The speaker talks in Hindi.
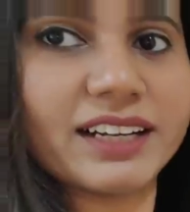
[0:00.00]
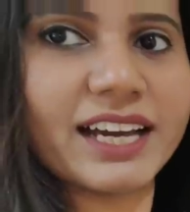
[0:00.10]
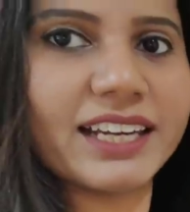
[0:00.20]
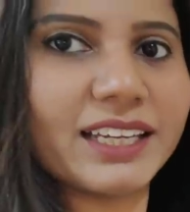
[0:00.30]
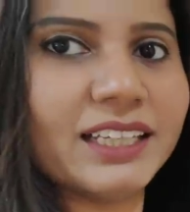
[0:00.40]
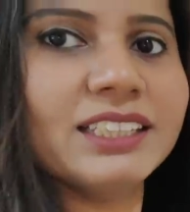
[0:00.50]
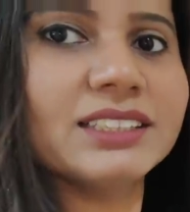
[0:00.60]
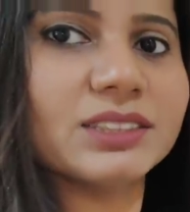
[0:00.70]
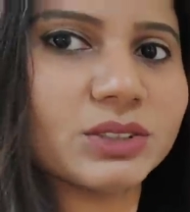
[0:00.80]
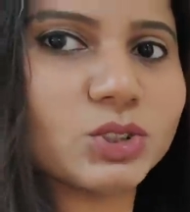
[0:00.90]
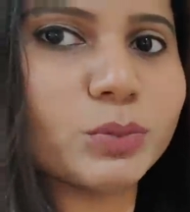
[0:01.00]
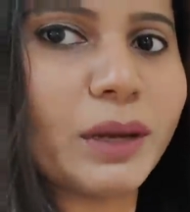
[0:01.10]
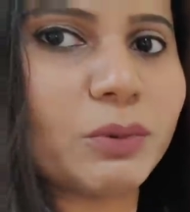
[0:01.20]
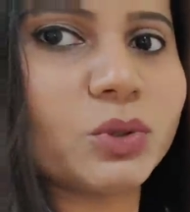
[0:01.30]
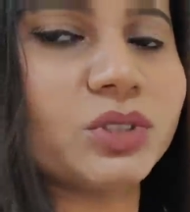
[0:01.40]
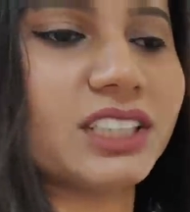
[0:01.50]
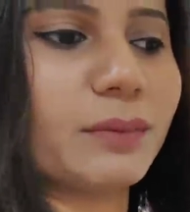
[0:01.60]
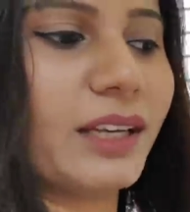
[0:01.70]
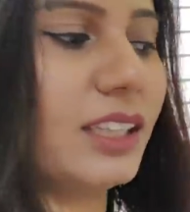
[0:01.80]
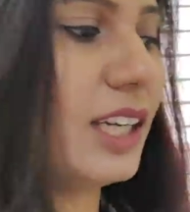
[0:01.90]
लगाने हैं जो मैं आपको थोड़ी देर के
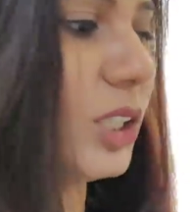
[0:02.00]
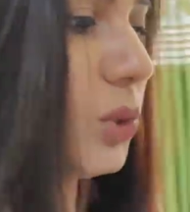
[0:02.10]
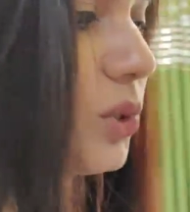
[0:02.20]
बाद दिखाती